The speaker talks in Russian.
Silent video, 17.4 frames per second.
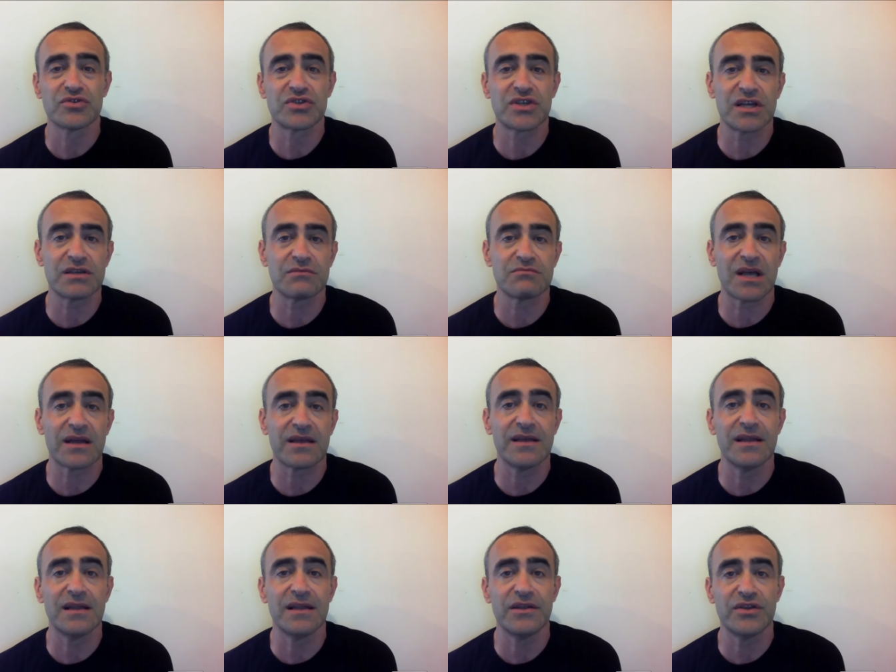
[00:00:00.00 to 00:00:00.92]
ну скажем
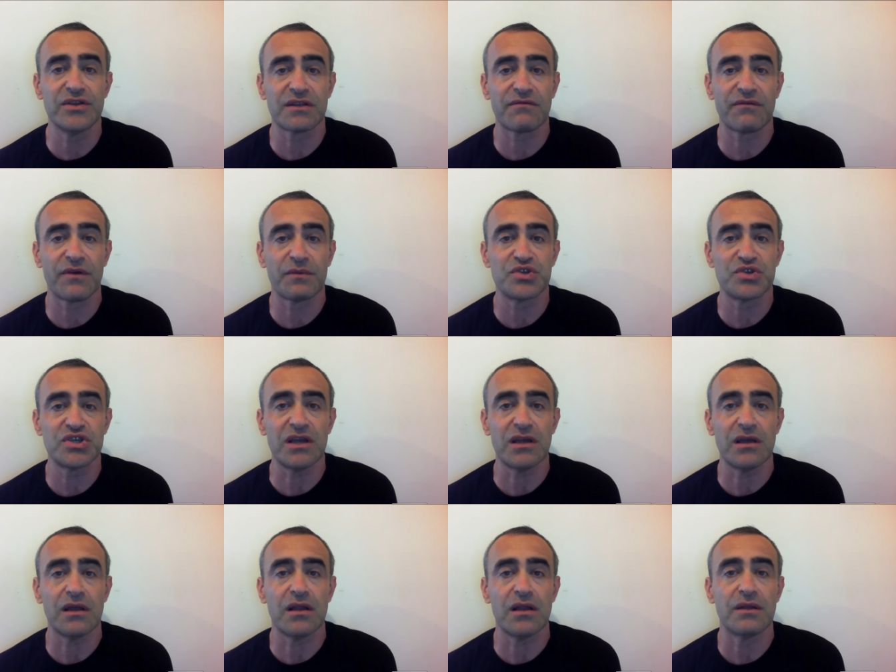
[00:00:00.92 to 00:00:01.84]
так, или нет
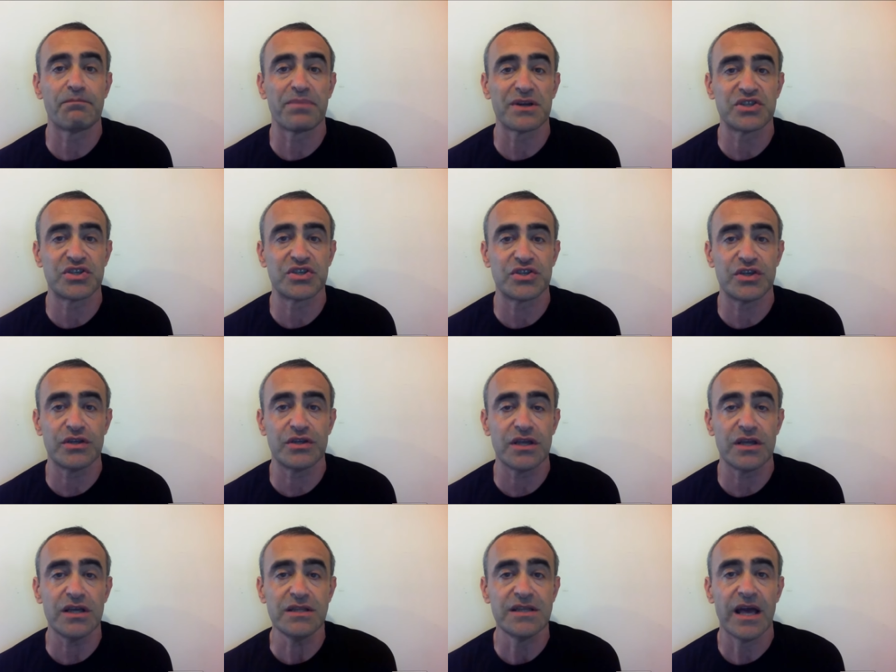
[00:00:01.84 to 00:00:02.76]
вообще, или почти
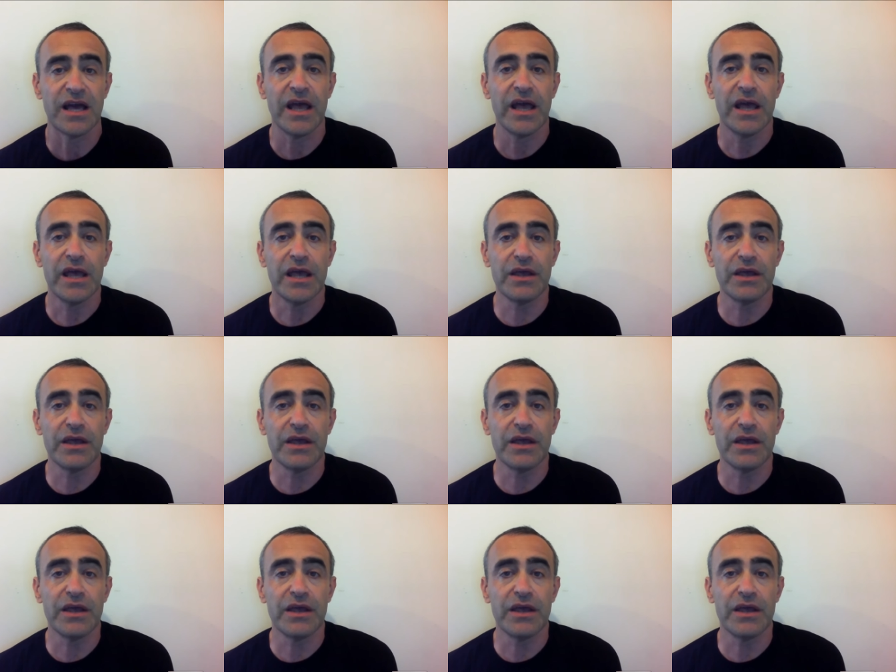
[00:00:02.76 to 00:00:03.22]
нет.